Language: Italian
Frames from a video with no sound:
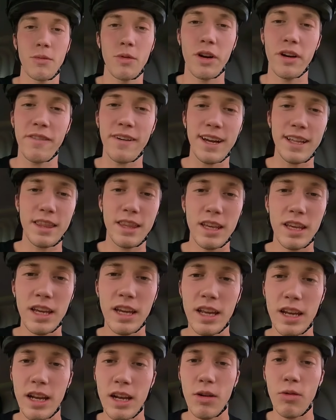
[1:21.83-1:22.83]
Siamo
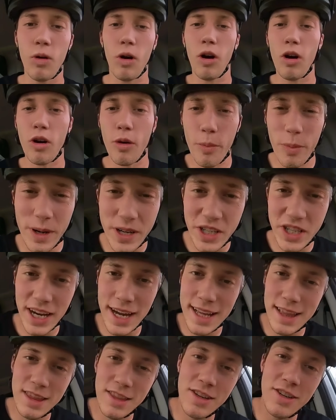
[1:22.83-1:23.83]
arrivati nel luogo
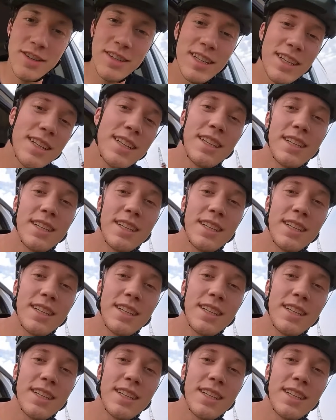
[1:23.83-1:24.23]
prescelto,